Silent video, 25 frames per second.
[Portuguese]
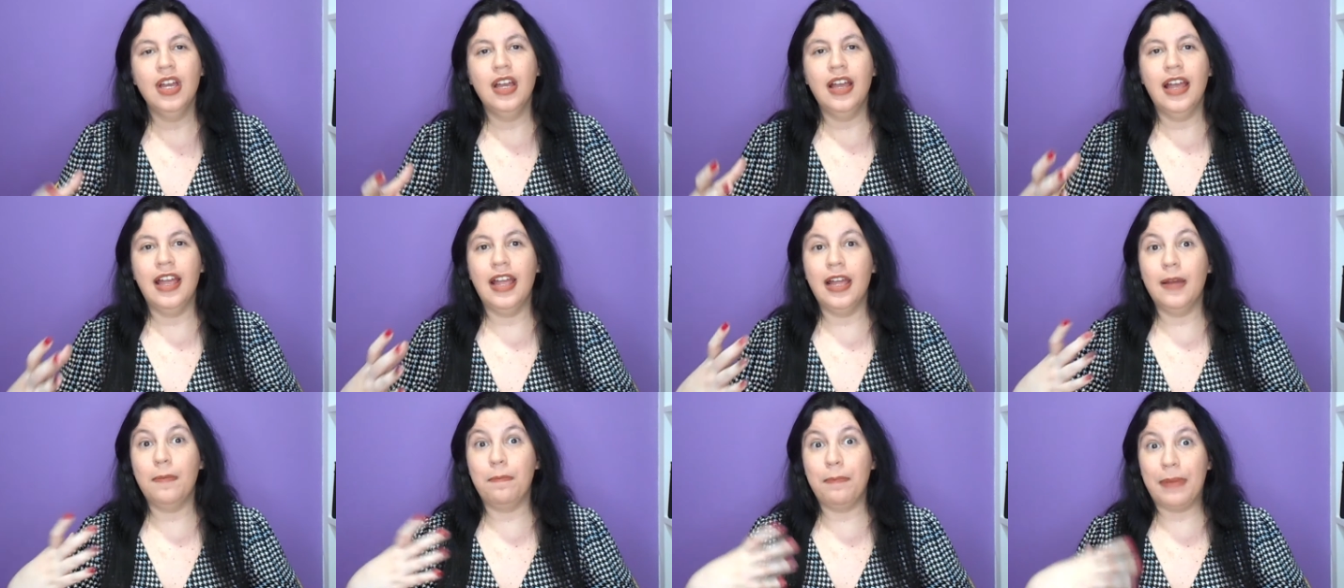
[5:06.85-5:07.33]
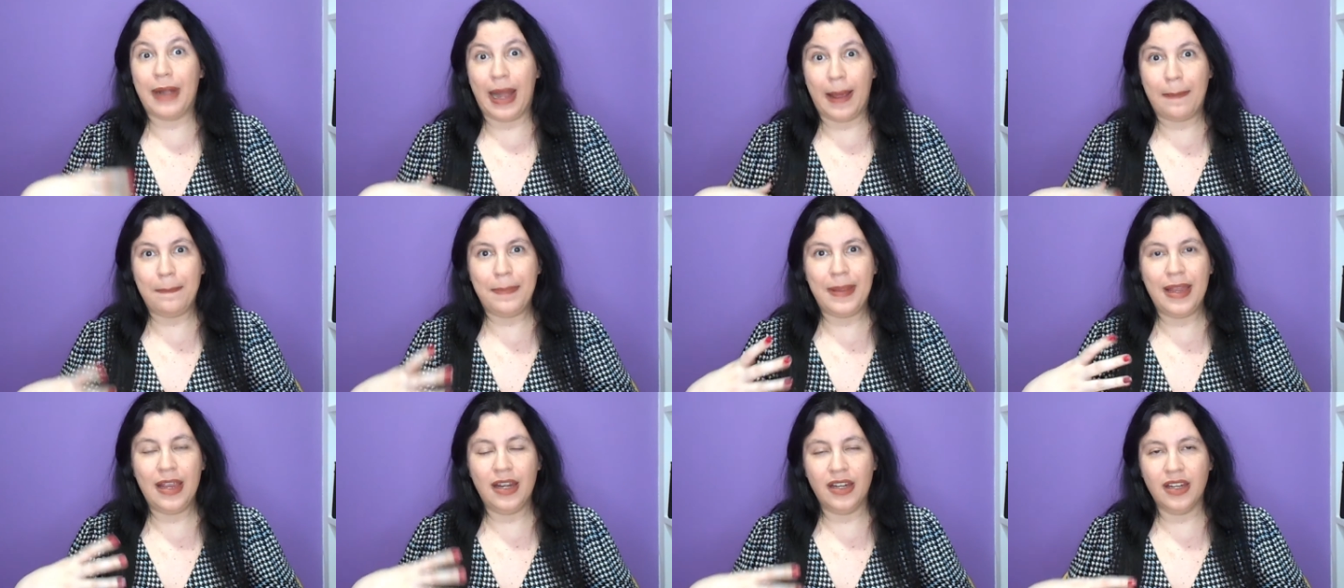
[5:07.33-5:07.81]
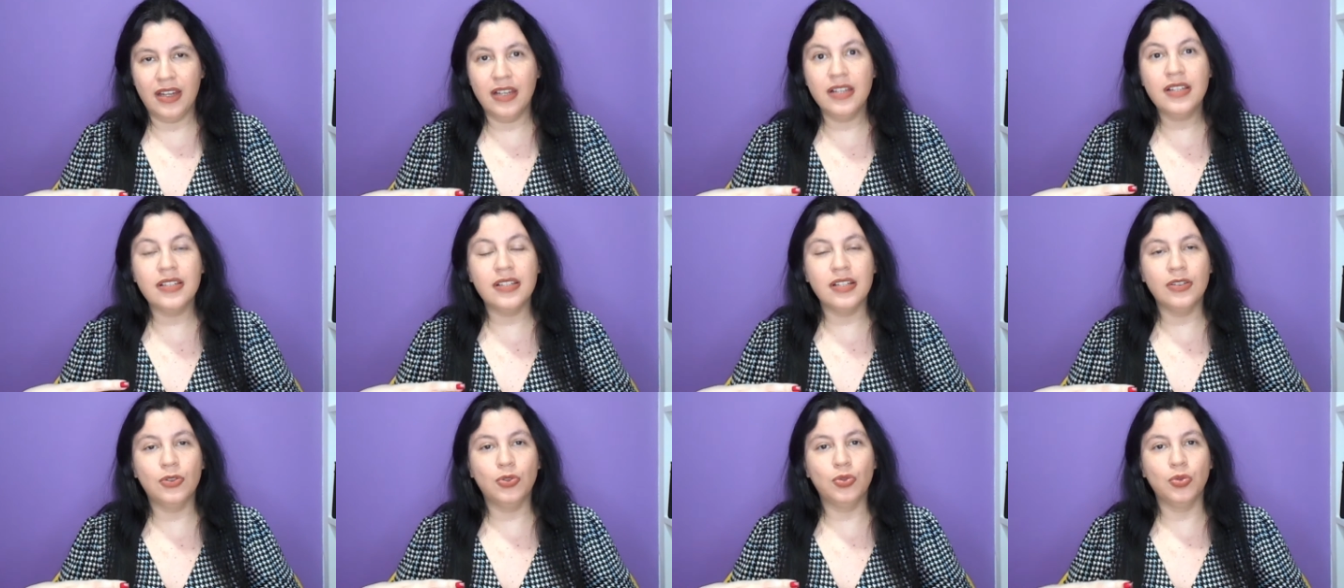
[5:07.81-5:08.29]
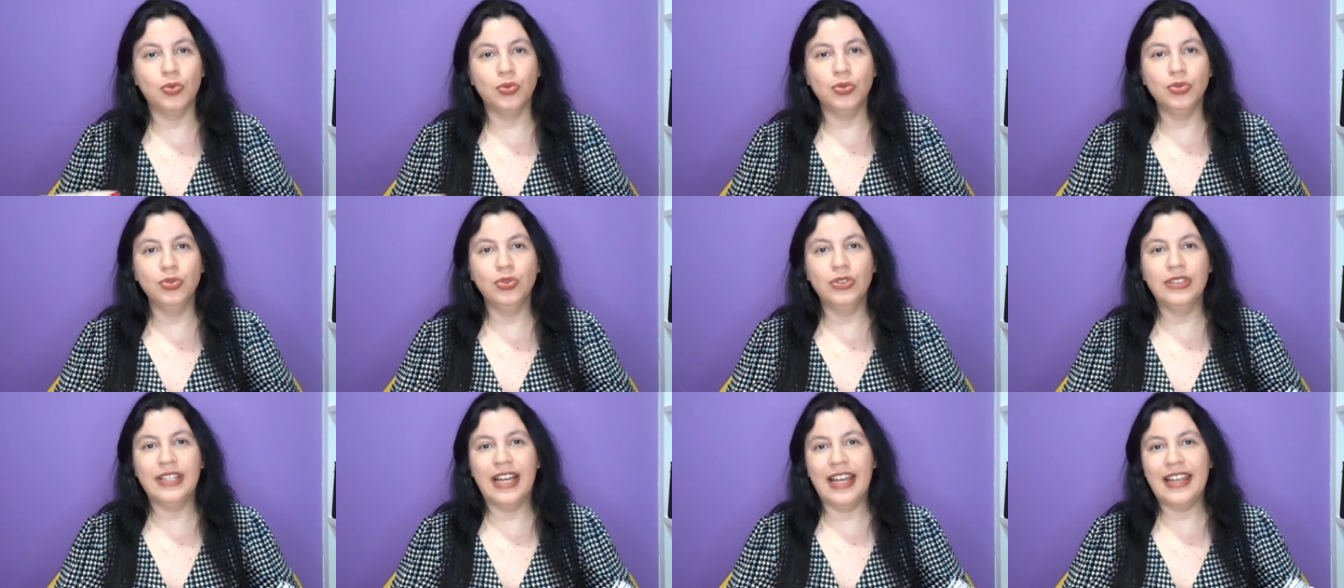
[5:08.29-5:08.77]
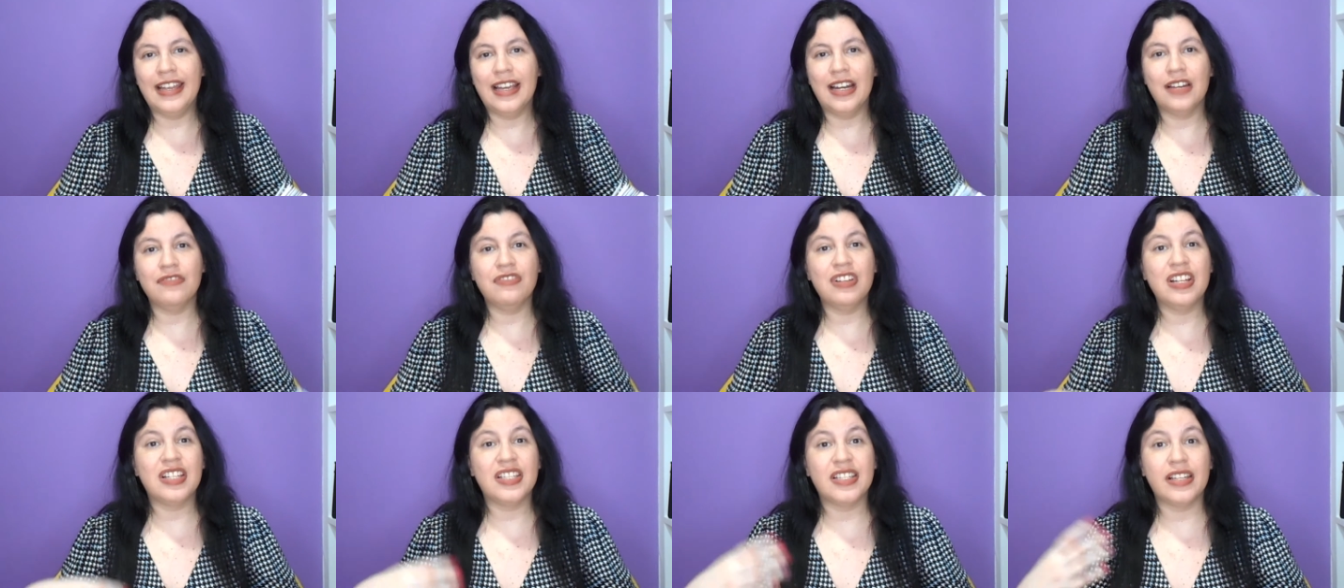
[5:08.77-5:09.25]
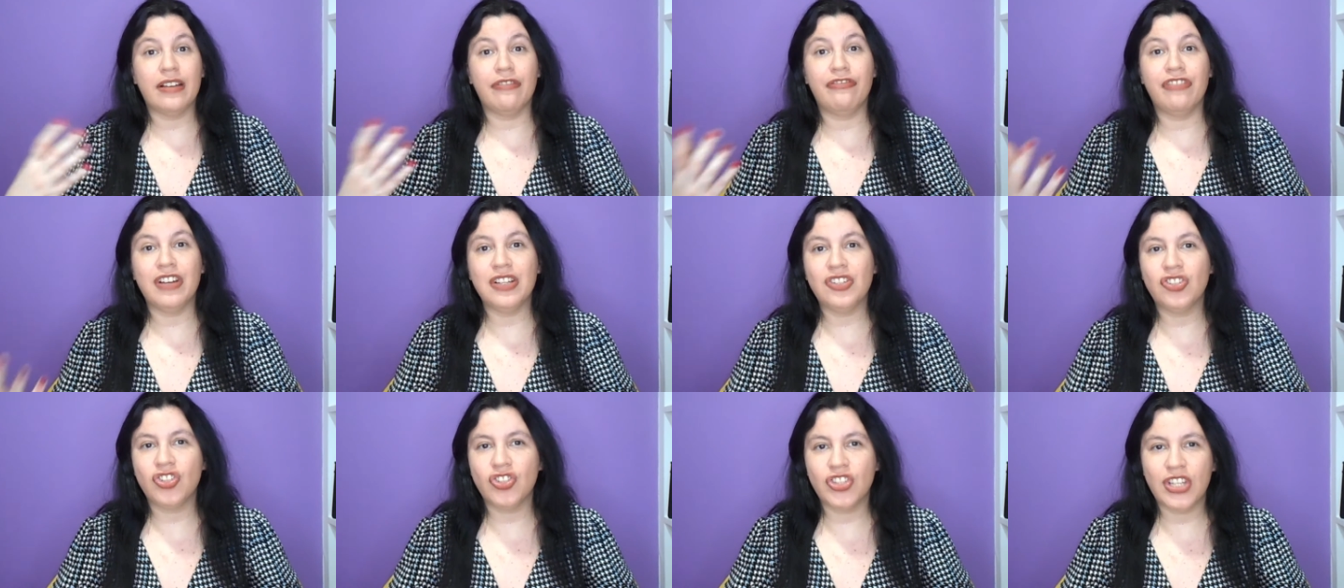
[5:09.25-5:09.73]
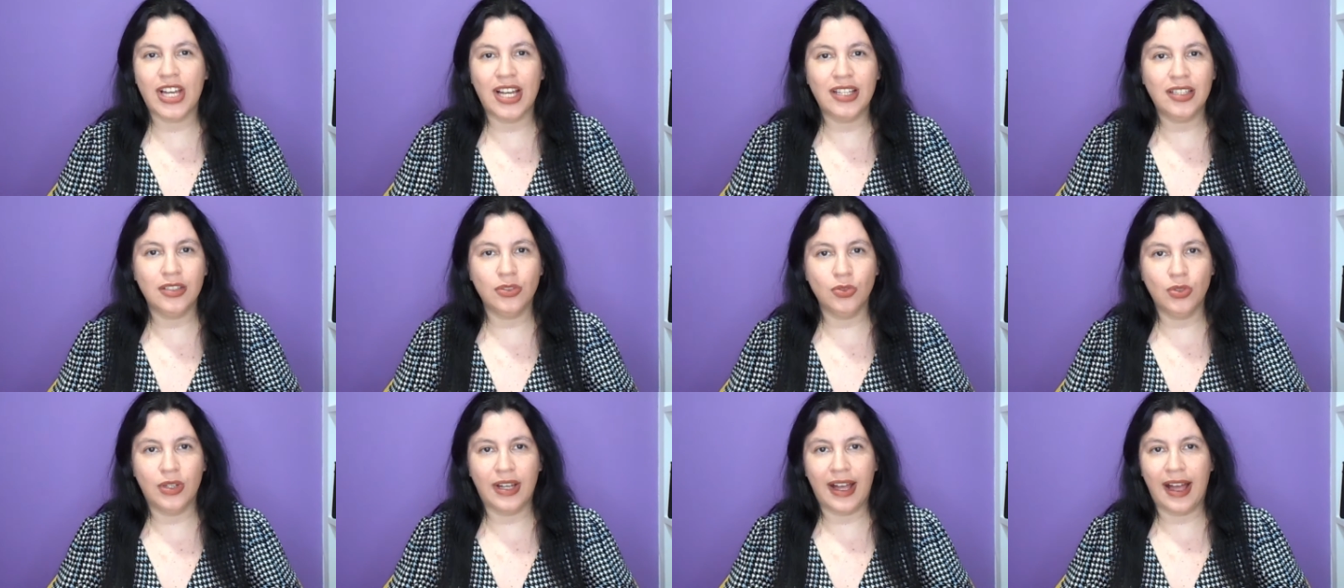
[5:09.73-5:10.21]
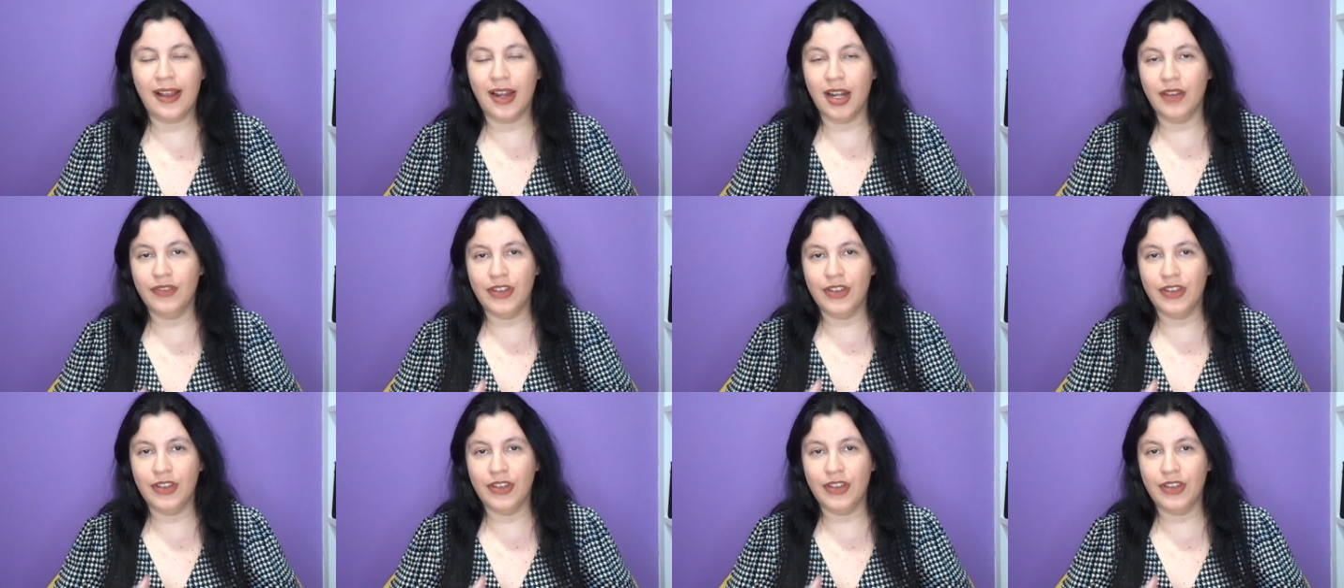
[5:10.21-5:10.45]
é, para perícia e tudo, né, e ela vai ser afastada do cargo,